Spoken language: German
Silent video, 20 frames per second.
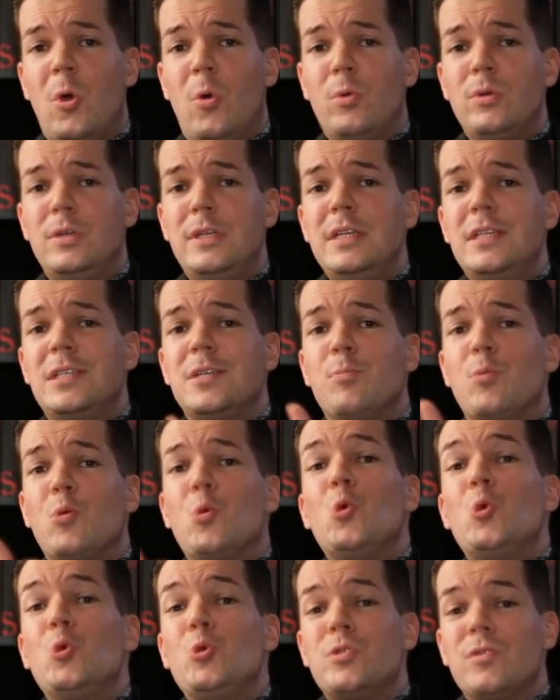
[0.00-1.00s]
und diese
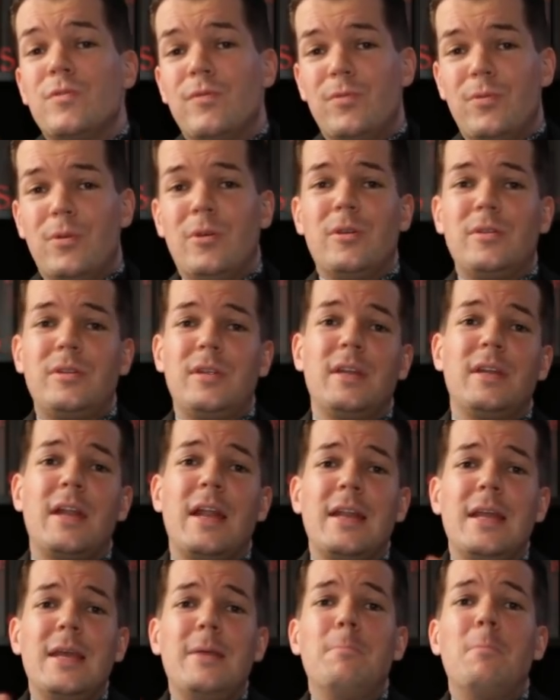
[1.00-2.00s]
bösen Wörter
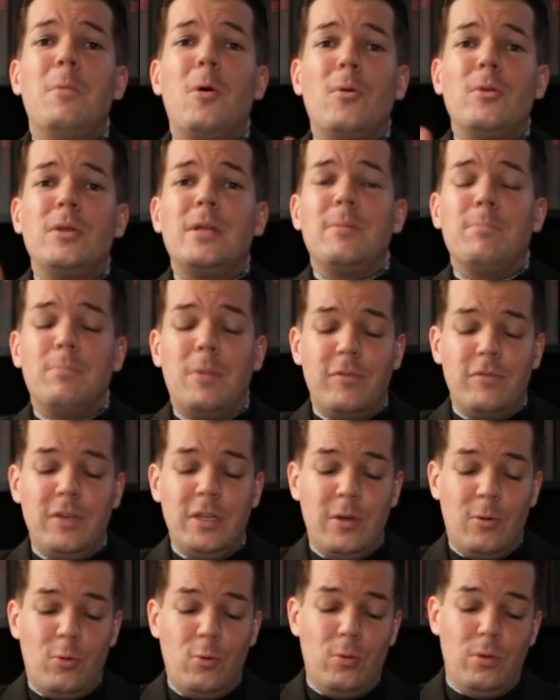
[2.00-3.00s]
dann immer und immer
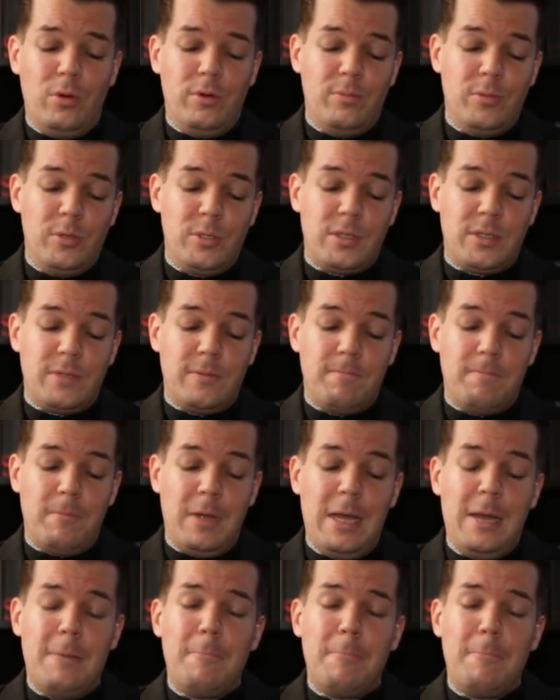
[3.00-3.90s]
wiederholen müssen.